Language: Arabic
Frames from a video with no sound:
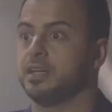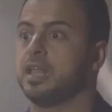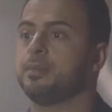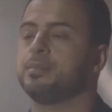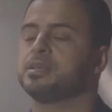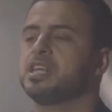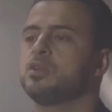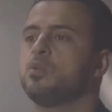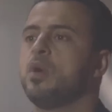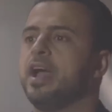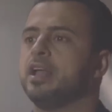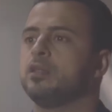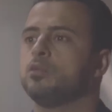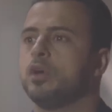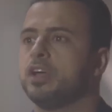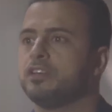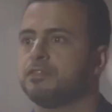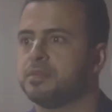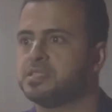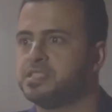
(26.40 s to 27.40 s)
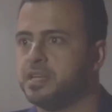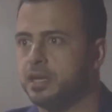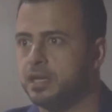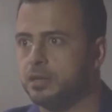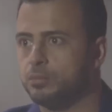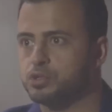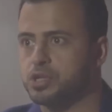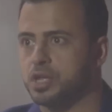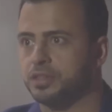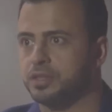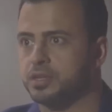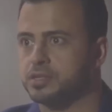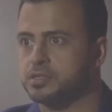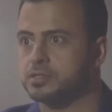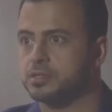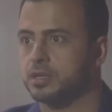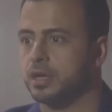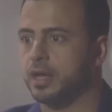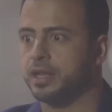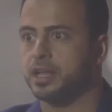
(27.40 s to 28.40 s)
يعني مثلا واحد واقف ماسك لي
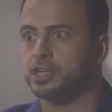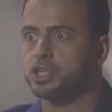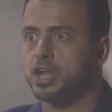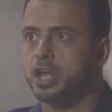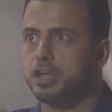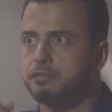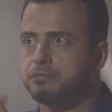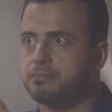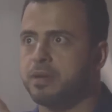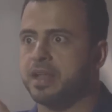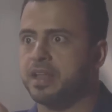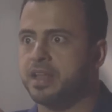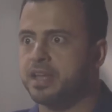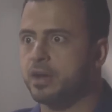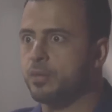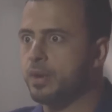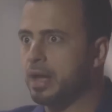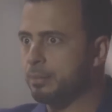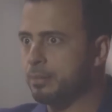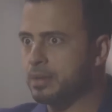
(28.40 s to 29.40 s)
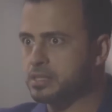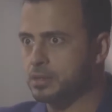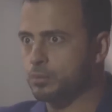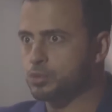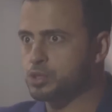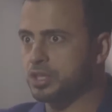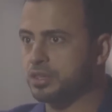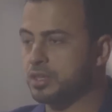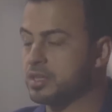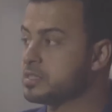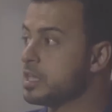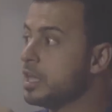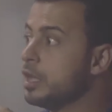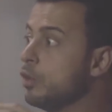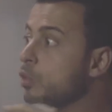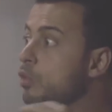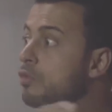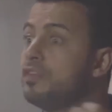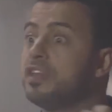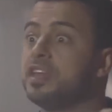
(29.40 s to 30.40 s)
مسدس انا شايف بعناية واحد ماسك مسدس
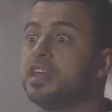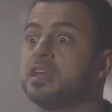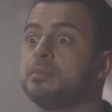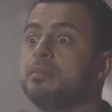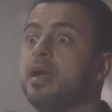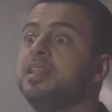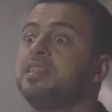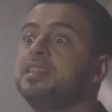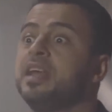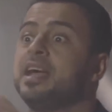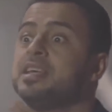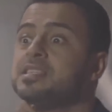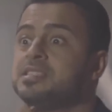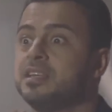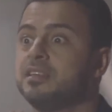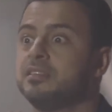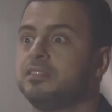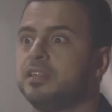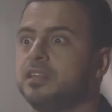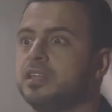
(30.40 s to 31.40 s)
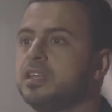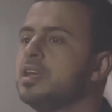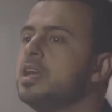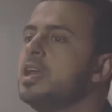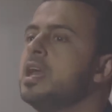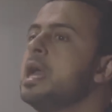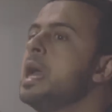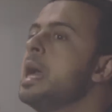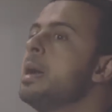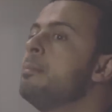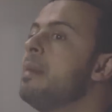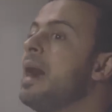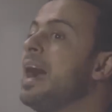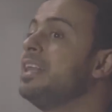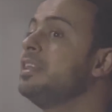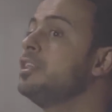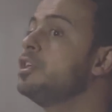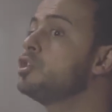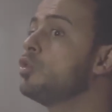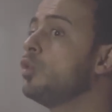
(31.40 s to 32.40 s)
وفي اجماع ان ده عايز ياذيني ما
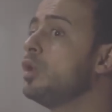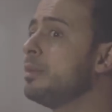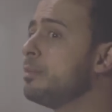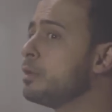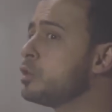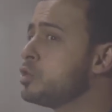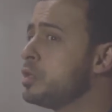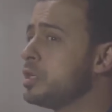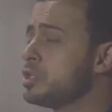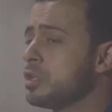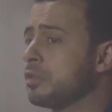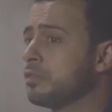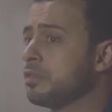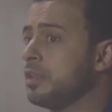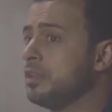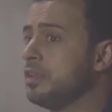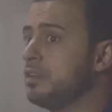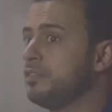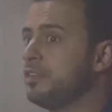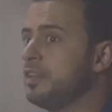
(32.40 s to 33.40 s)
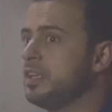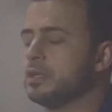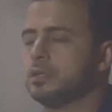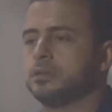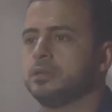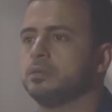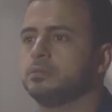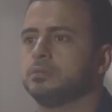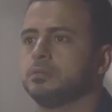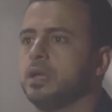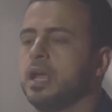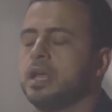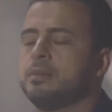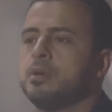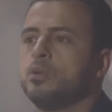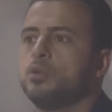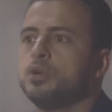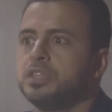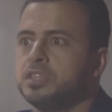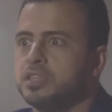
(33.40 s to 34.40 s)
حدش يقول لي ما تسيئش الظن فيه
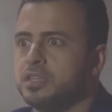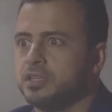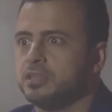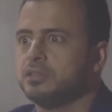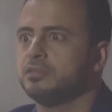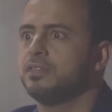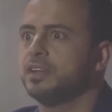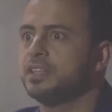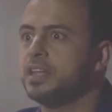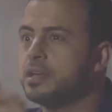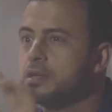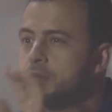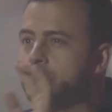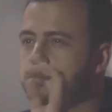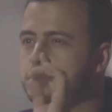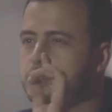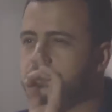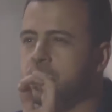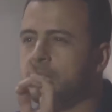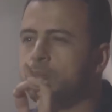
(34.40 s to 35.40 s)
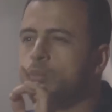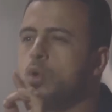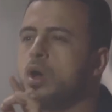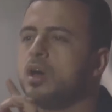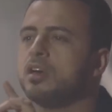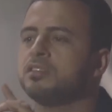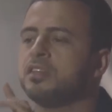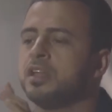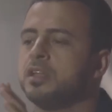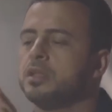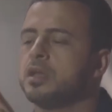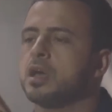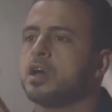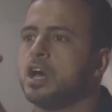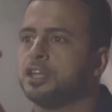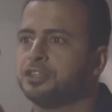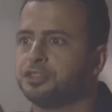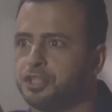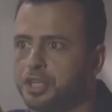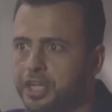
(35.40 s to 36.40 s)
هيموتني فده بيسموها ظن
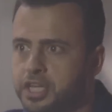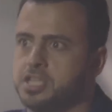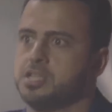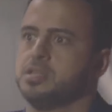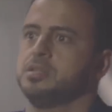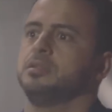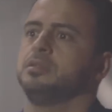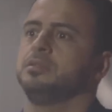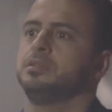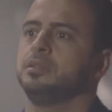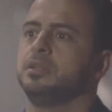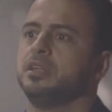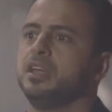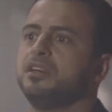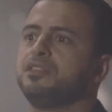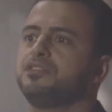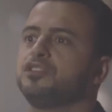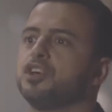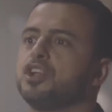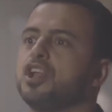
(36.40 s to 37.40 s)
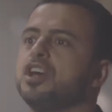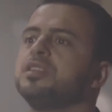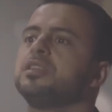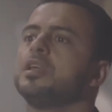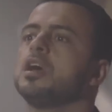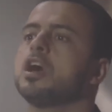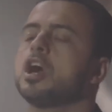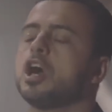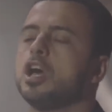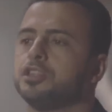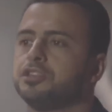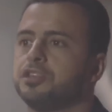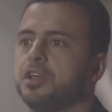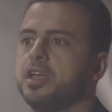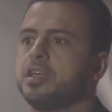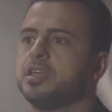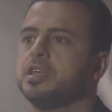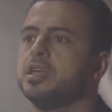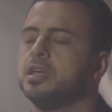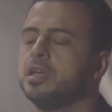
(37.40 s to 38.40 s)
قطعي افتراض
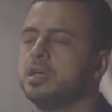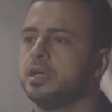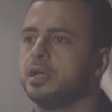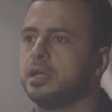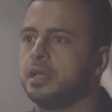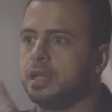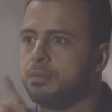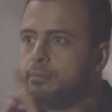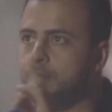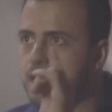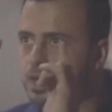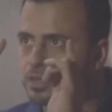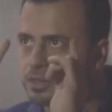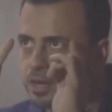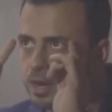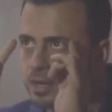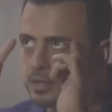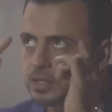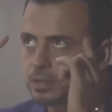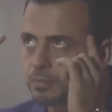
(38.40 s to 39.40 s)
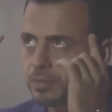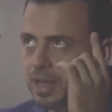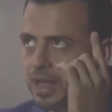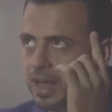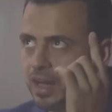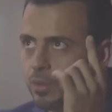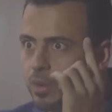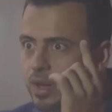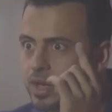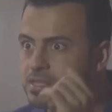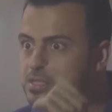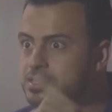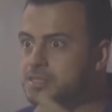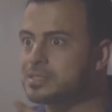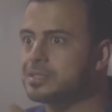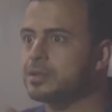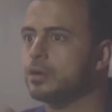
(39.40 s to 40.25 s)
قطعي لما أدركت بالحواس